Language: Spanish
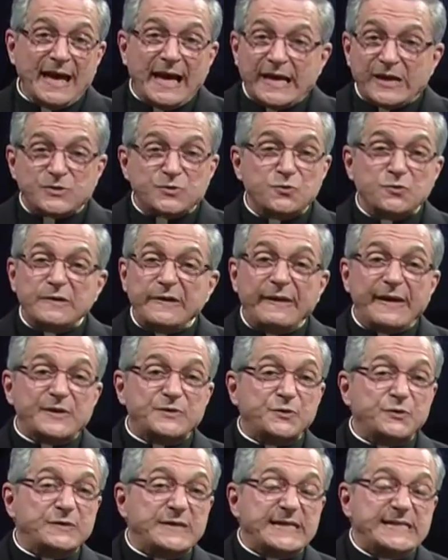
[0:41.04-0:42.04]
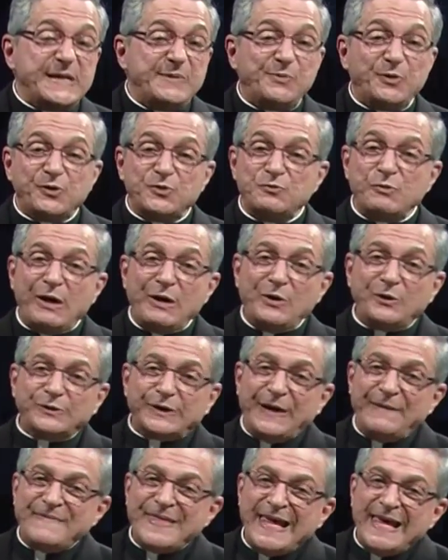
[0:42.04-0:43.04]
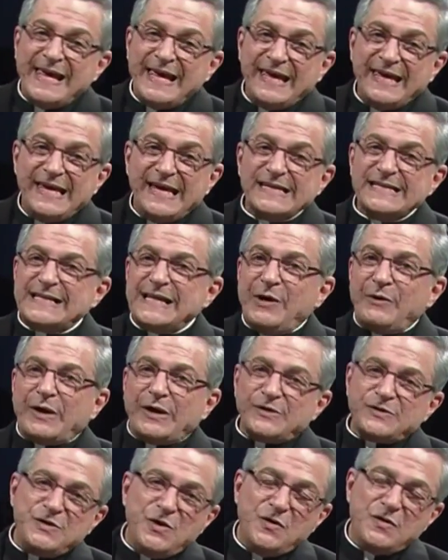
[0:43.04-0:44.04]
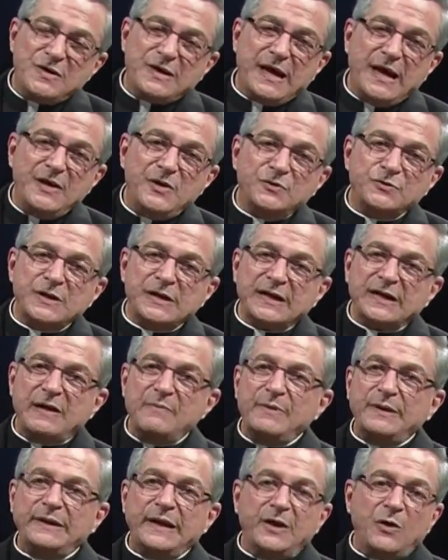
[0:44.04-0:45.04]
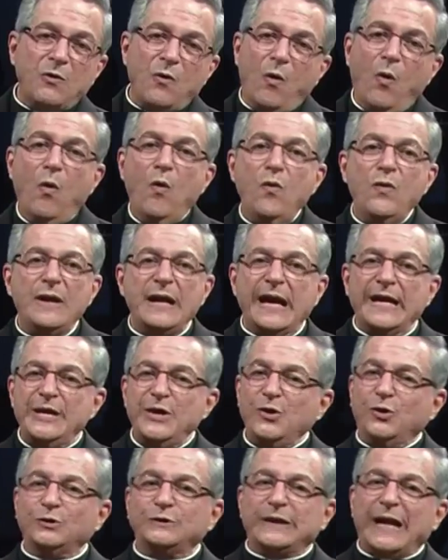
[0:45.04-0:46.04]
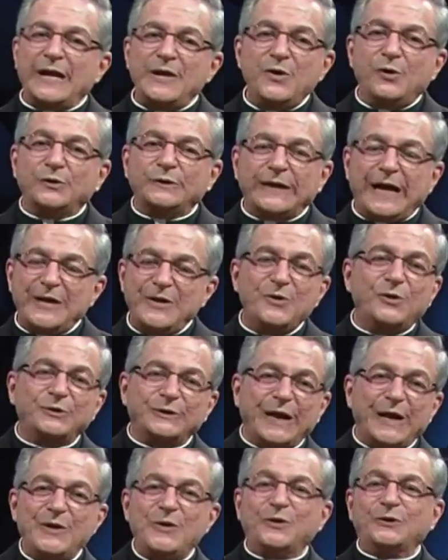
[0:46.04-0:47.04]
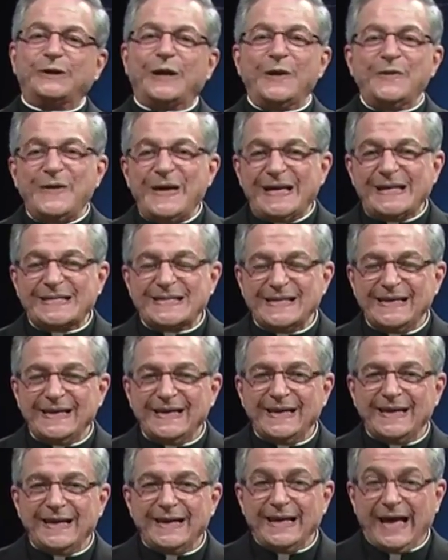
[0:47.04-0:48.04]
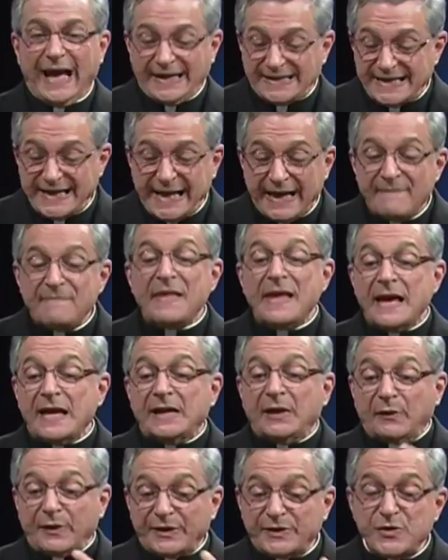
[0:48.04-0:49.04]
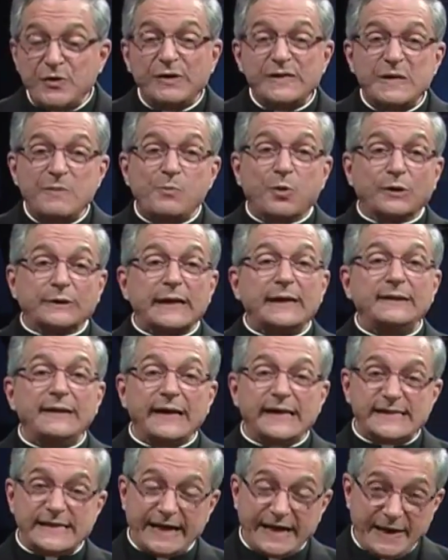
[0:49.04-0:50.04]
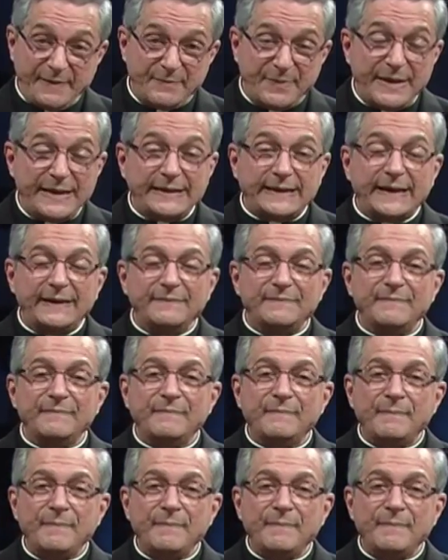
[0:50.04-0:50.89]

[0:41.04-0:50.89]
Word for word: que Jesús le da a sus discípulos, no hay otra, y es la oración que ellos repitieron una y otra y otra y otra y otra vez. Así que la oración es importante que se repita.